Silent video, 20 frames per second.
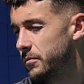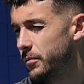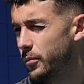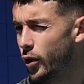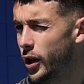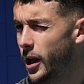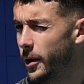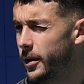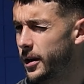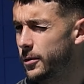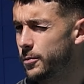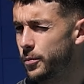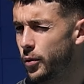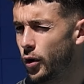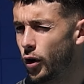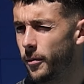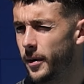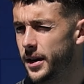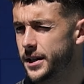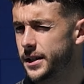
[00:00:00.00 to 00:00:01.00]
puede haber un
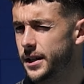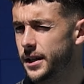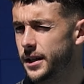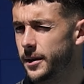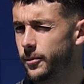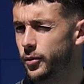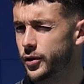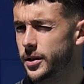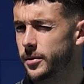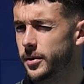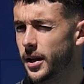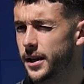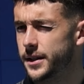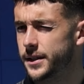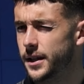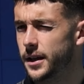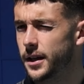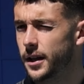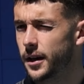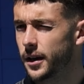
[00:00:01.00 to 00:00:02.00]
poco más de
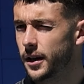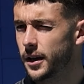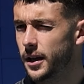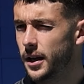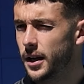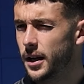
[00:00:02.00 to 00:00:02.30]
posibilidades de ir